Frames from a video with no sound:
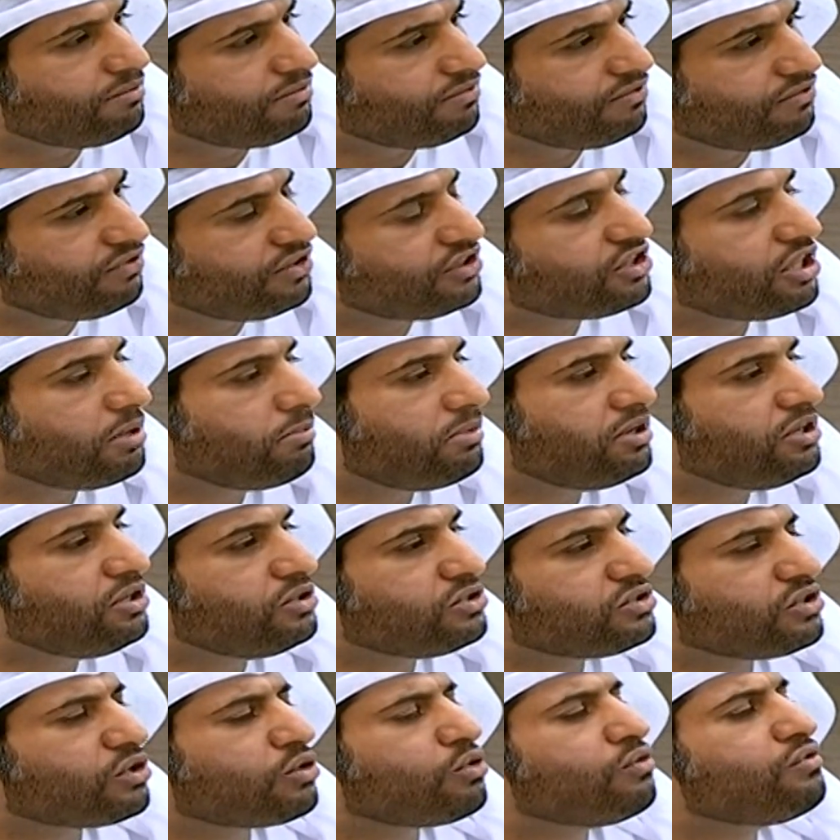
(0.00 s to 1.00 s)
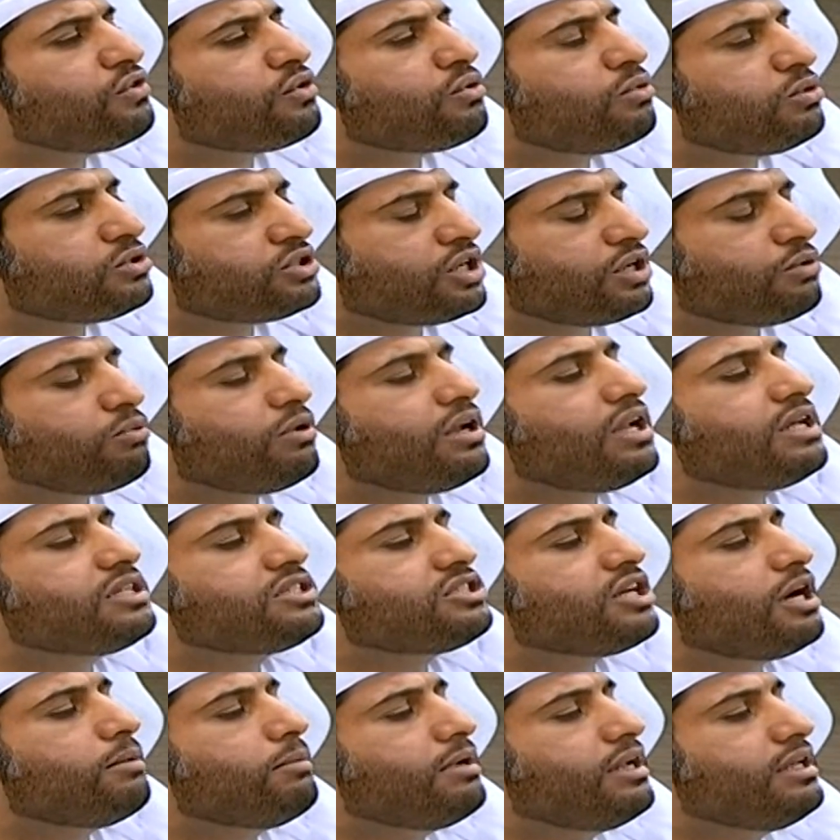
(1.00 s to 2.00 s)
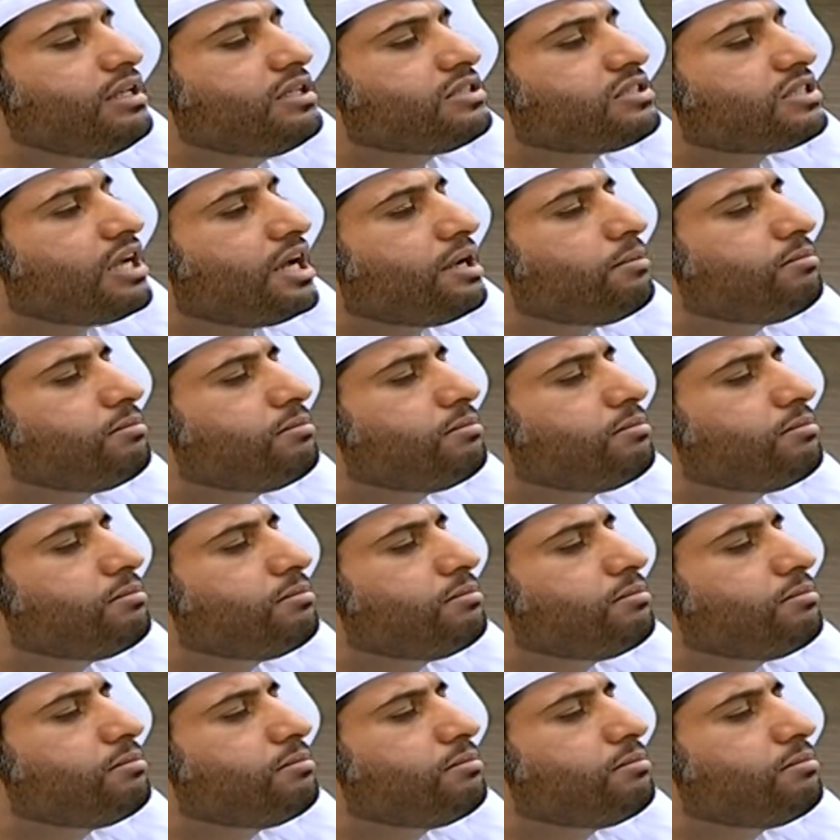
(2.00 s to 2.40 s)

في تميزك وفي كل شيء ولا تجامل اي انسان